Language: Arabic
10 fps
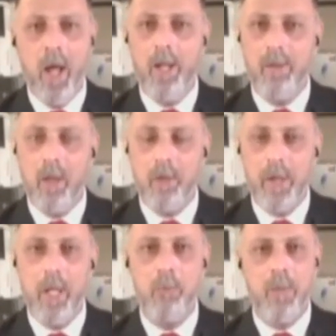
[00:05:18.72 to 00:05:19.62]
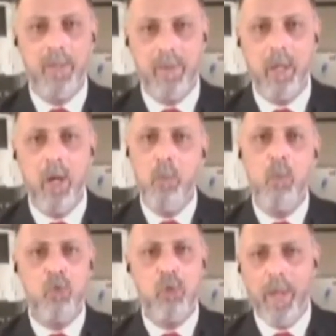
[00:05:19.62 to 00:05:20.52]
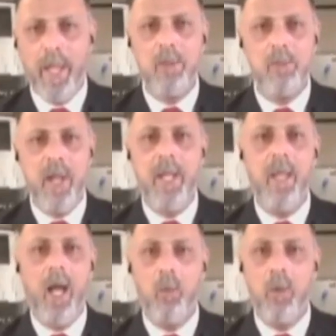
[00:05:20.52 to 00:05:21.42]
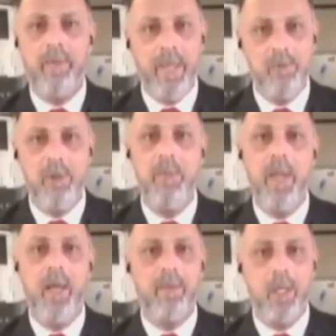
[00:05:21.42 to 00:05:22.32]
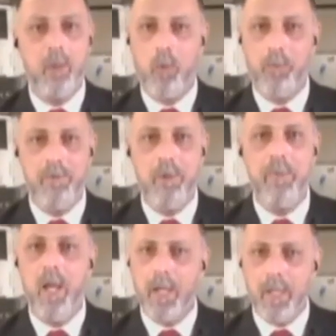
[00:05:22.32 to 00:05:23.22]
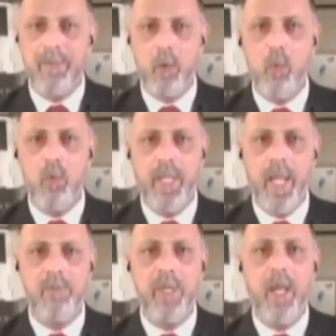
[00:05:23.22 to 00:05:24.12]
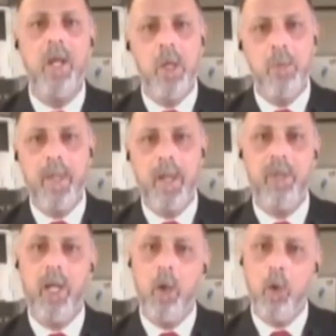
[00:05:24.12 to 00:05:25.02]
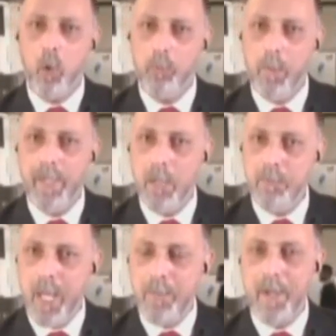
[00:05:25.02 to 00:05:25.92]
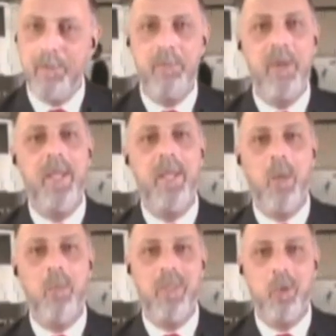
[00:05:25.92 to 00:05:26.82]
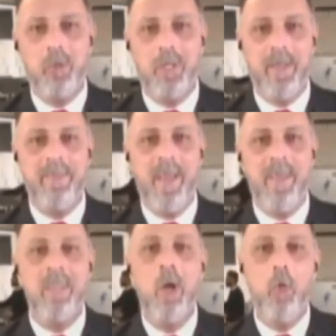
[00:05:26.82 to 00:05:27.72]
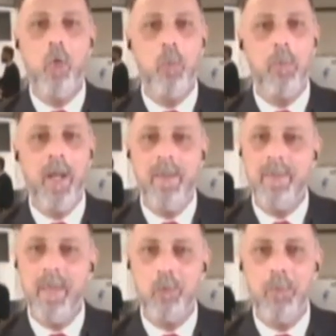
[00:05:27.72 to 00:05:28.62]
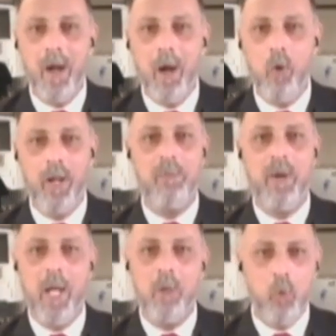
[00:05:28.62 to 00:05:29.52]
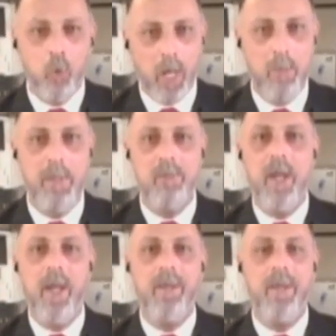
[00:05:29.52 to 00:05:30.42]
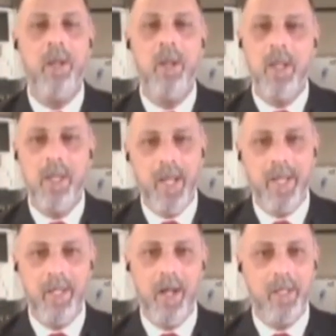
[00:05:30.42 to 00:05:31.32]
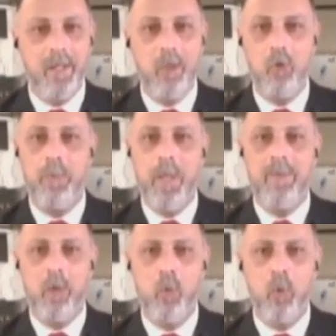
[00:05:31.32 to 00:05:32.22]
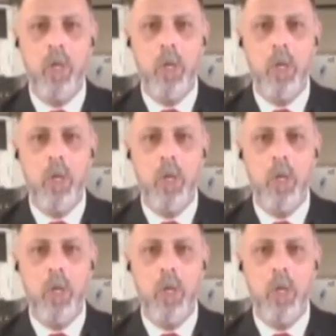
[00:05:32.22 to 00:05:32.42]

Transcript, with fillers: النظر الى المنطق مستويات فائده حول 2% 2.4% قد تكون كافيه برفع ربما نبدا برفع فائده 50 نقطه اساس ثم تتبعها رفعات اخرى بالفائده لكن ايضا يجب ان تكون